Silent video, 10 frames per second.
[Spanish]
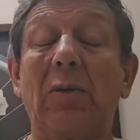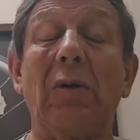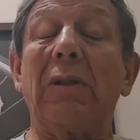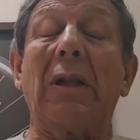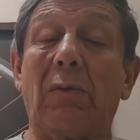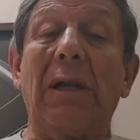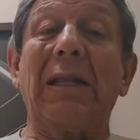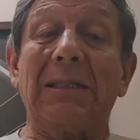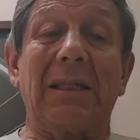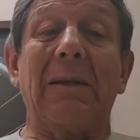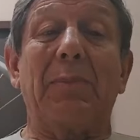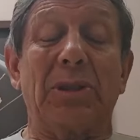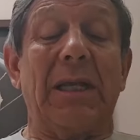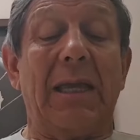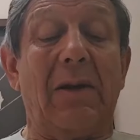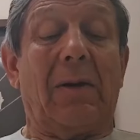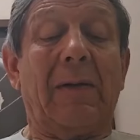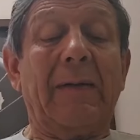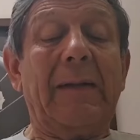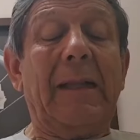título del cual es eh, poseedor.
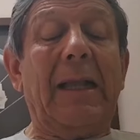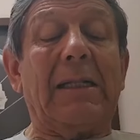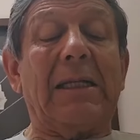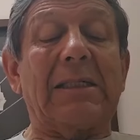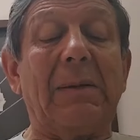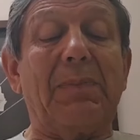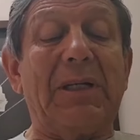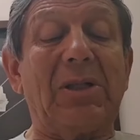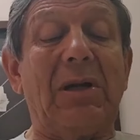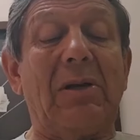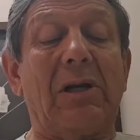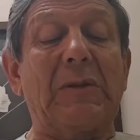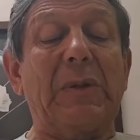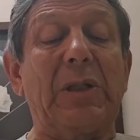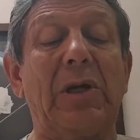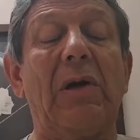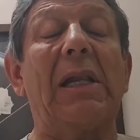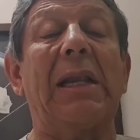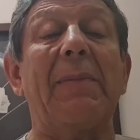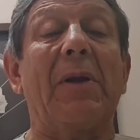El tercer puesto le correspondió
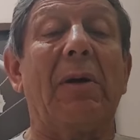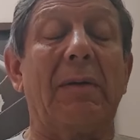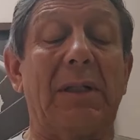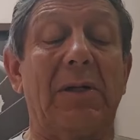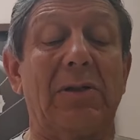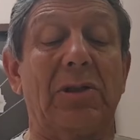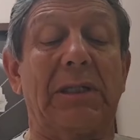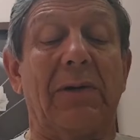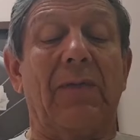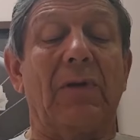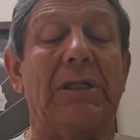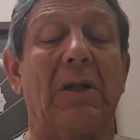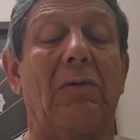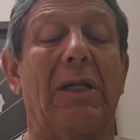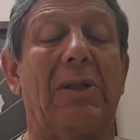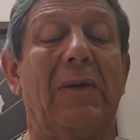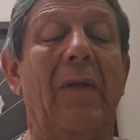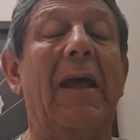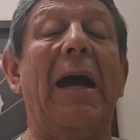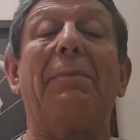a Remco a 28 segundos, el cuarto
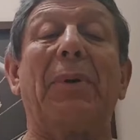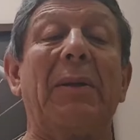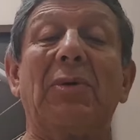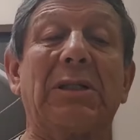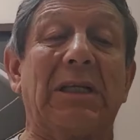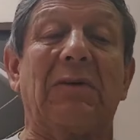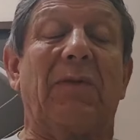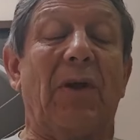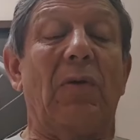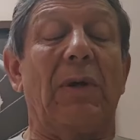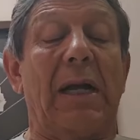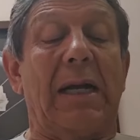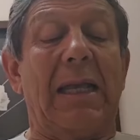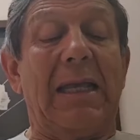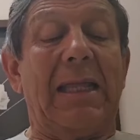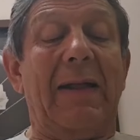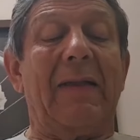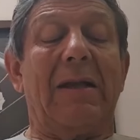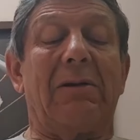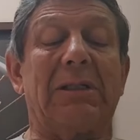a Primos que sufrió una caída
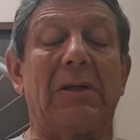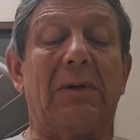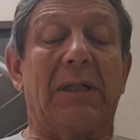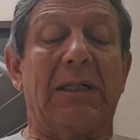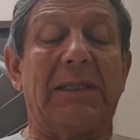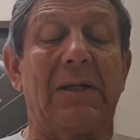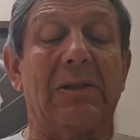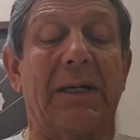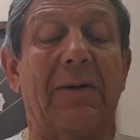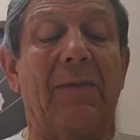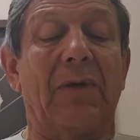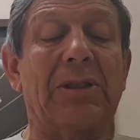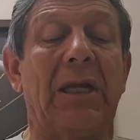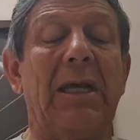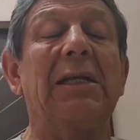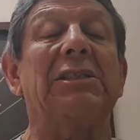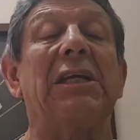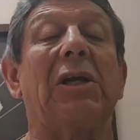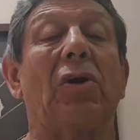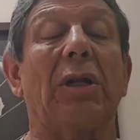y llegó a 55 segundos.
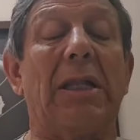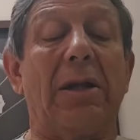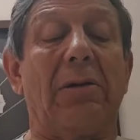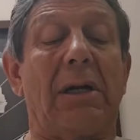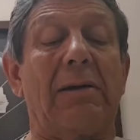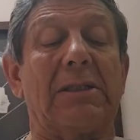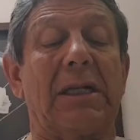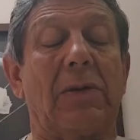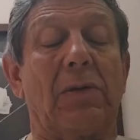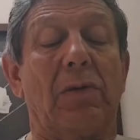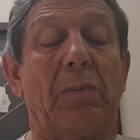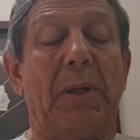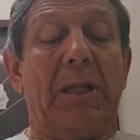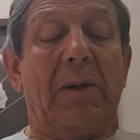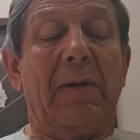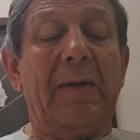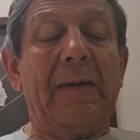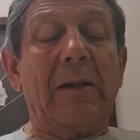Chicone llegó encabezando un grupito